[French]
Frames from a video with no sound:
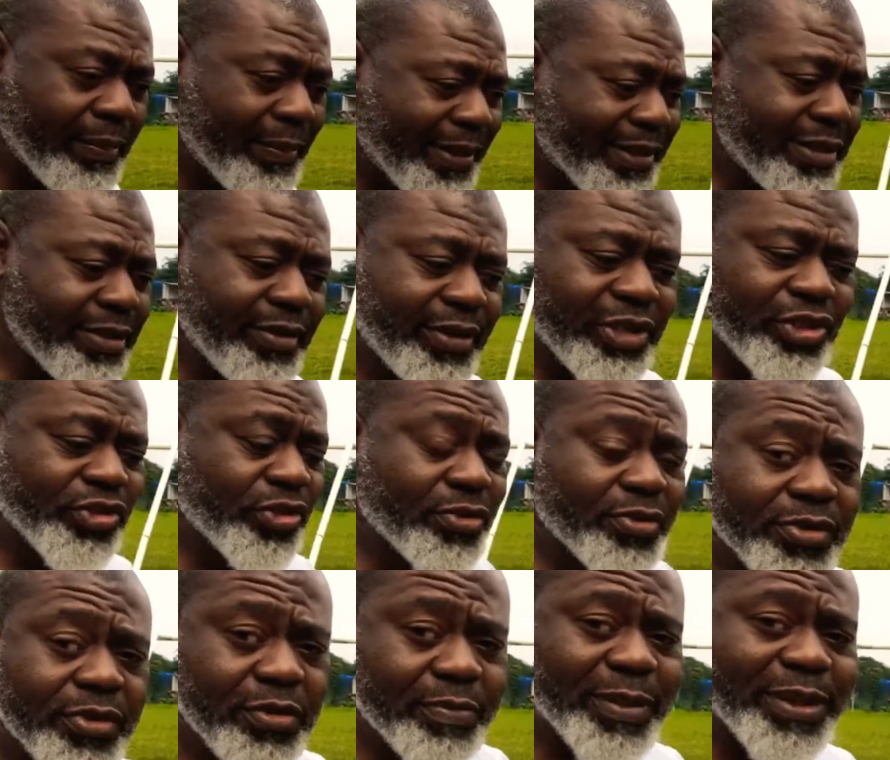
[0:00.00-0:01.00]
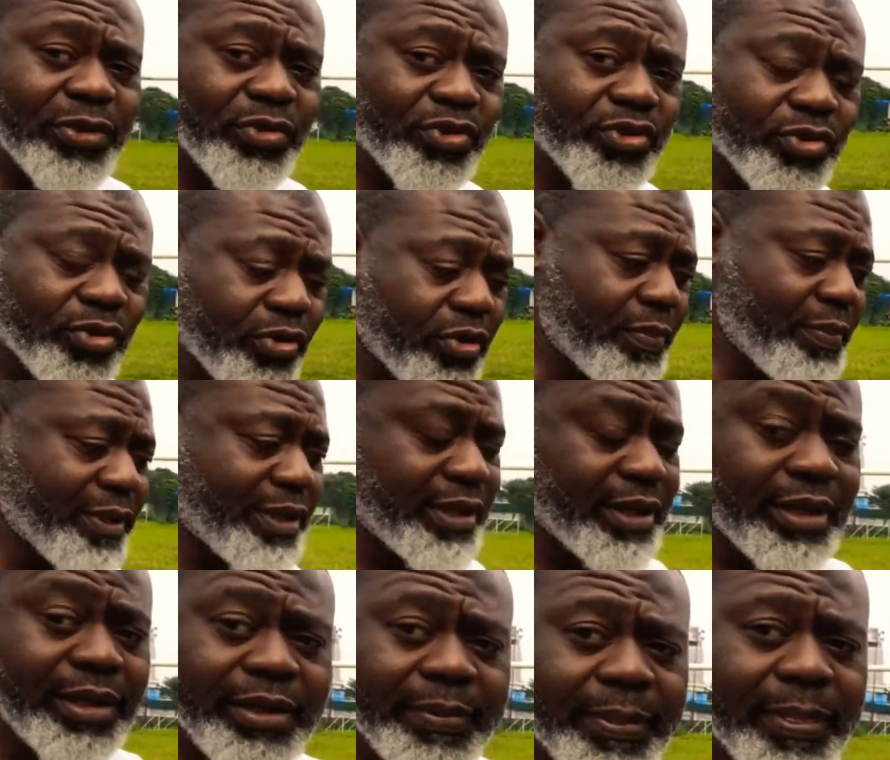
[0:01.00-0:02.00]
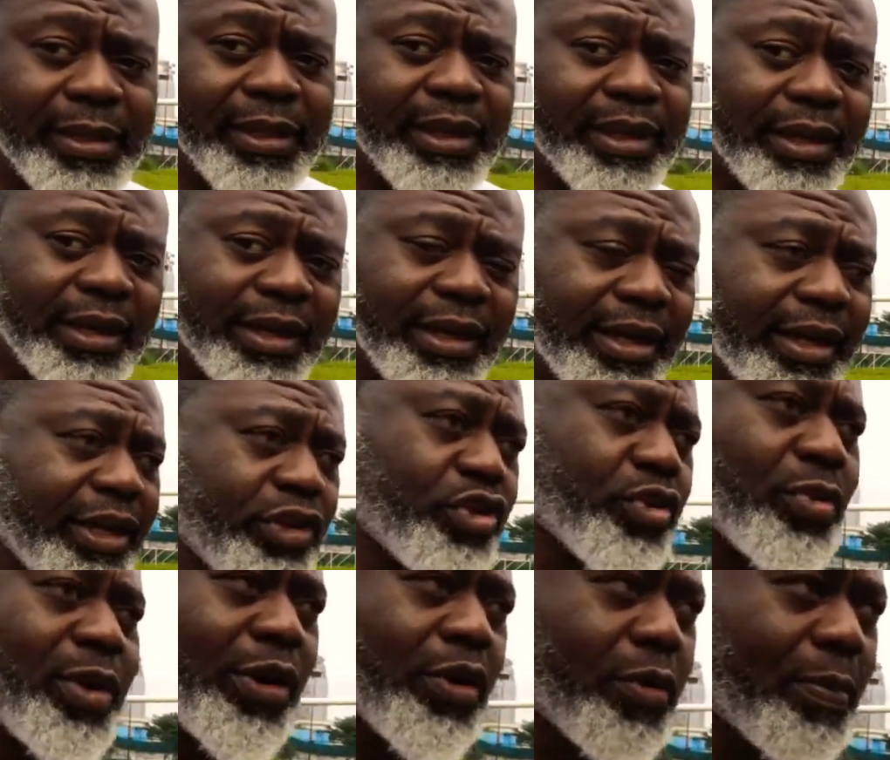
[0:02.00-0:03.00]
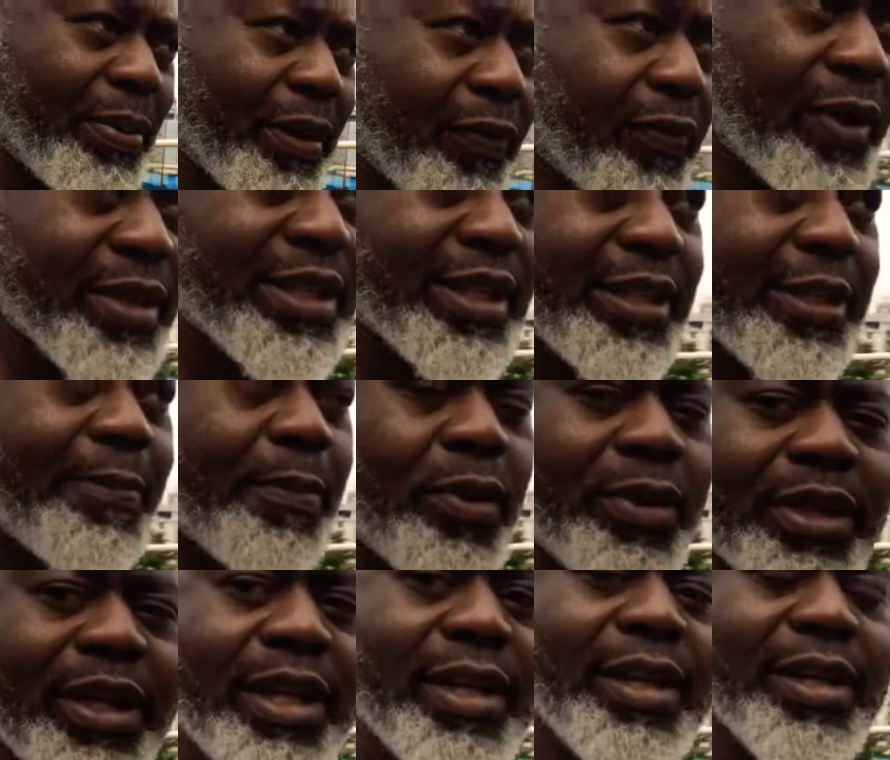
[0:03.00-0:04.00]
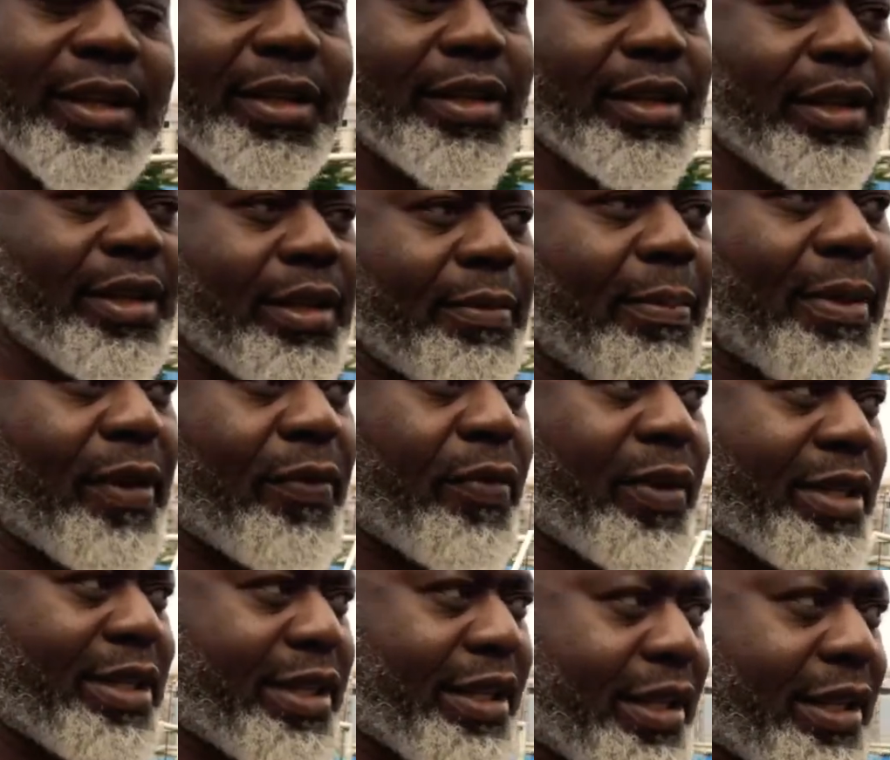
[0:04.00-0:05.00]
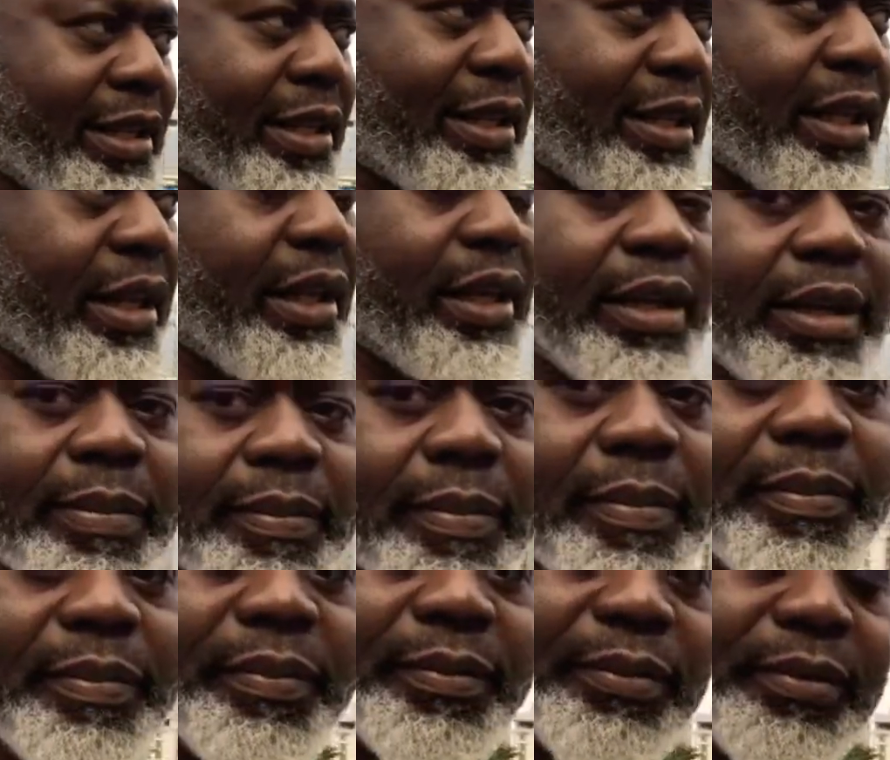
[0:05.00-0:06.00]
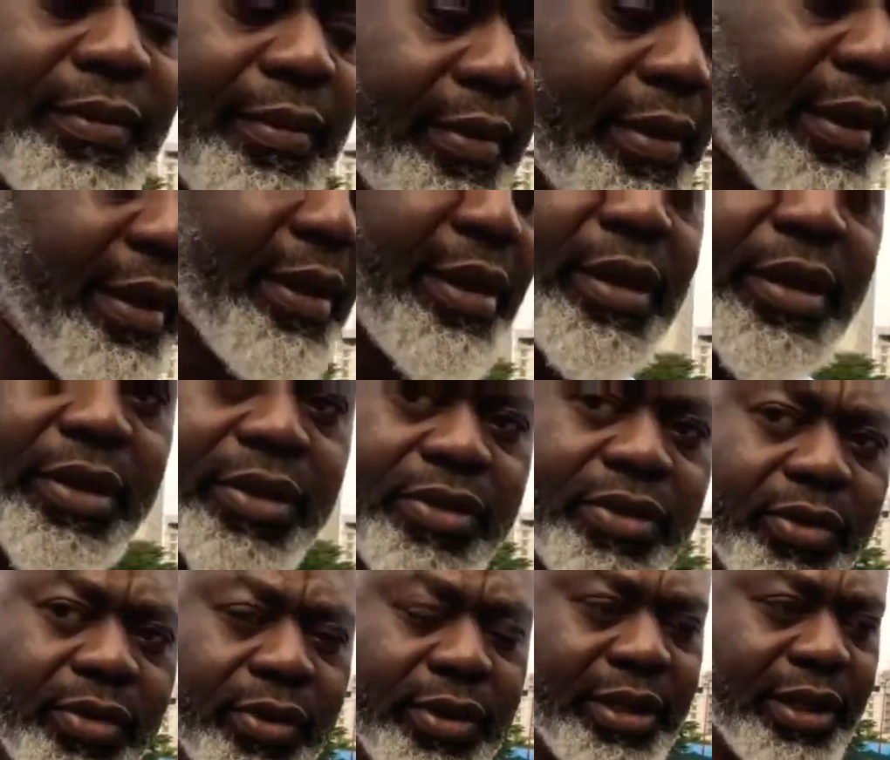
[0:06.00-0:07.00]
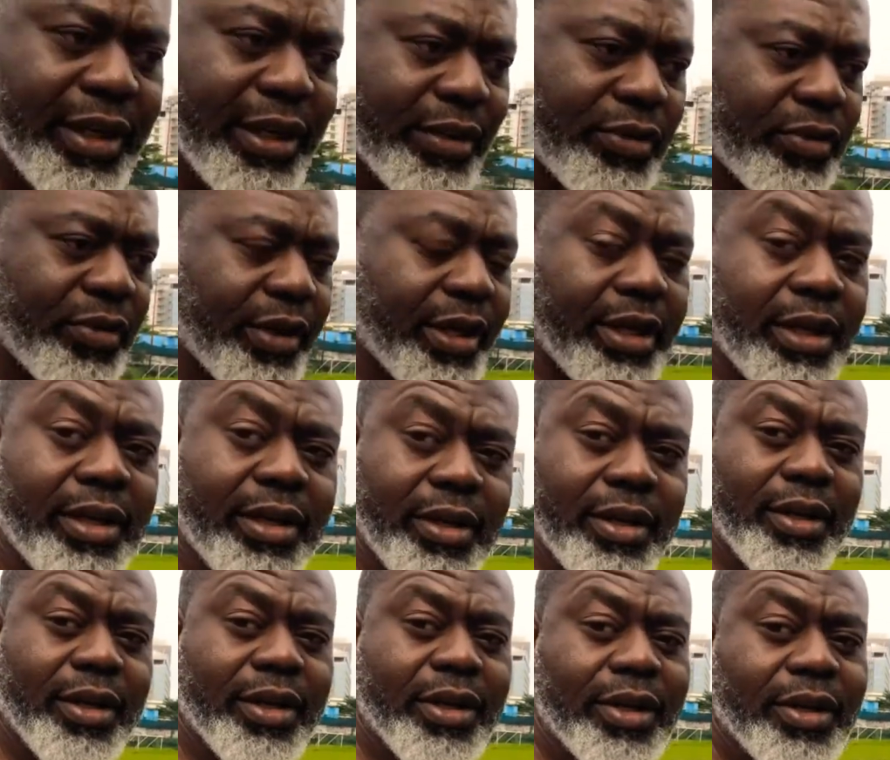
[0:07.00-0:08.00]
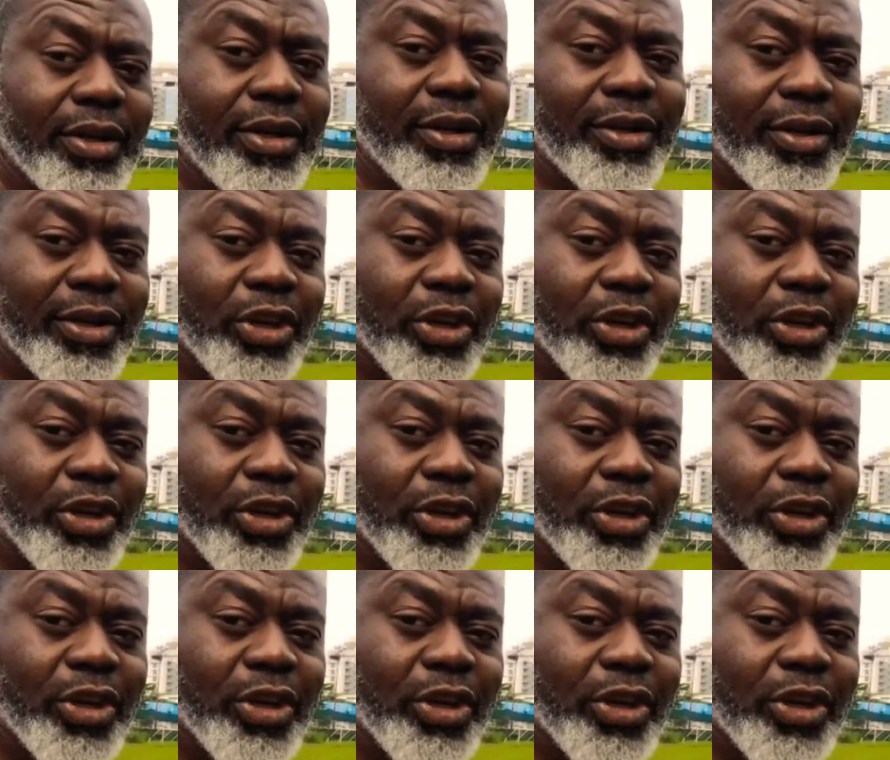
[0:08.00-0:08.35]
Parce que les choses ne sont pas toujours compliquées. Et je crois que parfois cette spontanéité, parfois cette, euh, euh, ce côté naturel, euh,